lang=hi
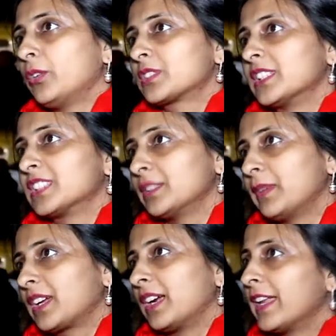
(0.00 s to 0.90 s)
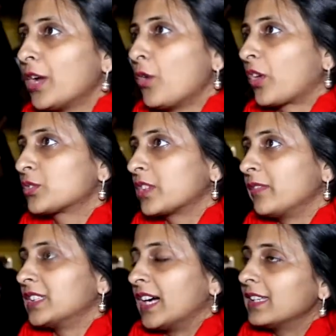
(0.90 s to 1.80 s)
और संसद में खड़े होकर उस
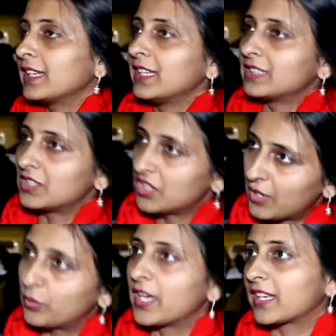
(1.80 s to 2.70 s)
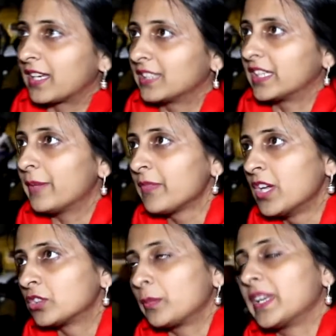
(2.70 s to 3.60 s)
संविधान की धजिया उड़ा रहे थे
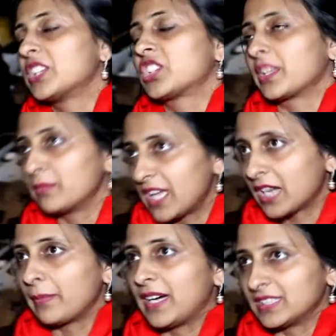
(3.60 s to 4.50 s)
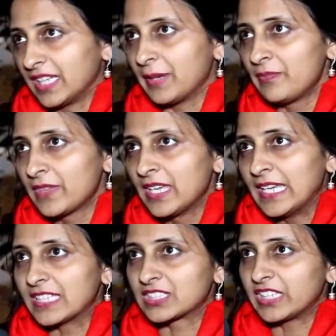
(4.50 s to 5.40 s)
तो बड़ी शर्मनाक बात है
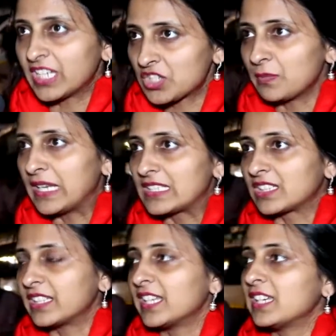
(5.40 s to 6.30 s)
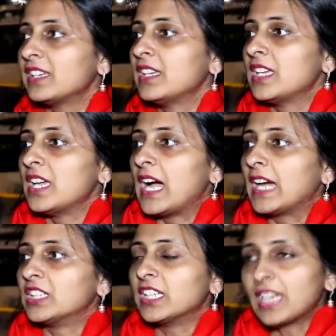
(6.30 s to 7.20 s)
इस देश में जितने
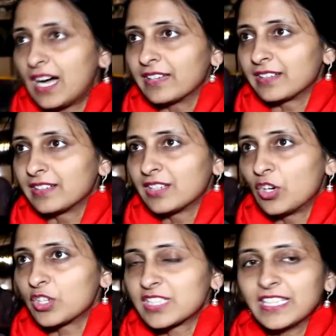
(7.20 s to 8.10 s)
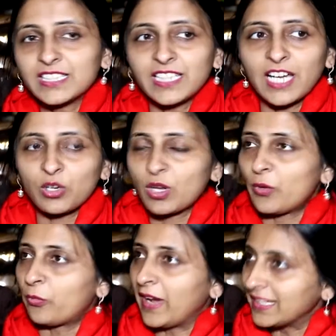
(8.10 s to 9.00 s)
अधिकार और जिन अधिकारों का
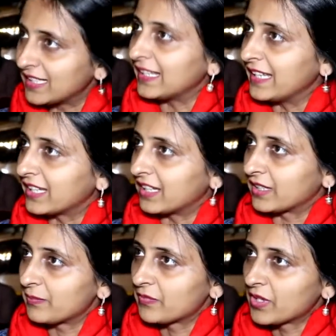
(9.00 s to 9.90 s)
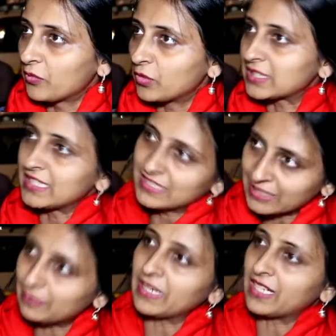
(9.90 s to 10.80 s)
फ़ायदा लेकर वो
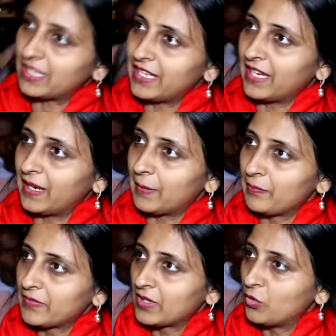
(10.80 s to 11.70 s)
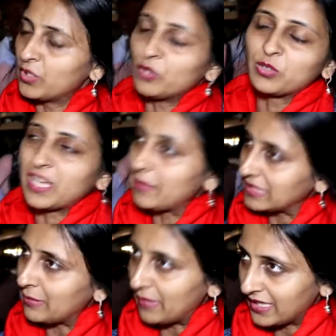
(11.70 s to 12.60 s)
संसद में खड़े हैं उन्हें उनका भी
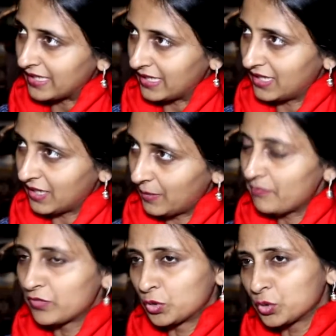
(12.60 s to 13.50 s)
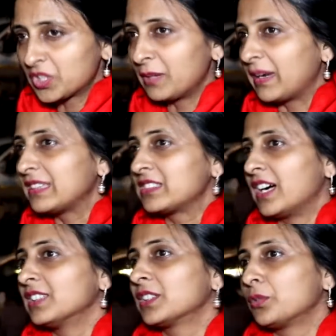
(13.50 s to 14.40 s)
सम्मान नहीं है दूसरी बात
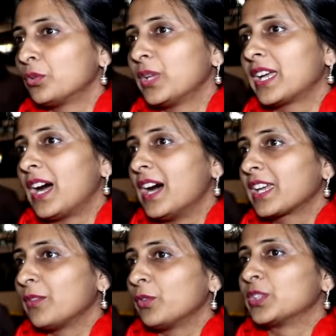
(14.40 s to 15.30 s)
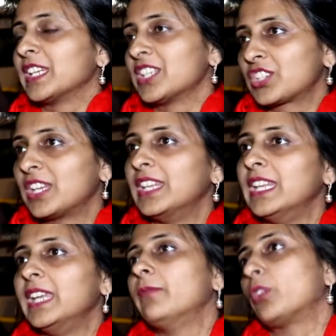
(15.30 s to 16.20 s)
जहाँ तक उन्होंने कहा कि वो देश की
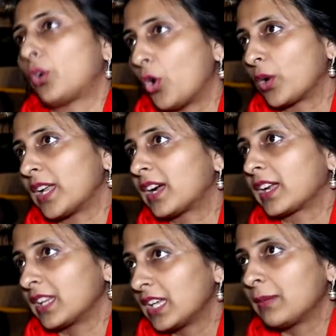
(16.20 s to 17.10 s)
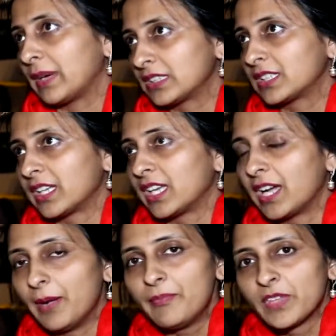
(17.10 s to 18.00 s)
नींव को खोखला करने की बात
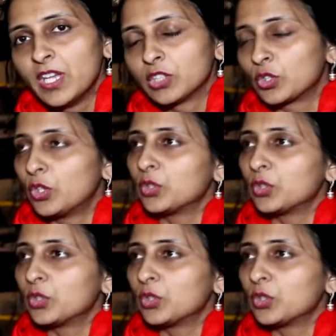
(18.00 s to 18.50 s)
करेगा तो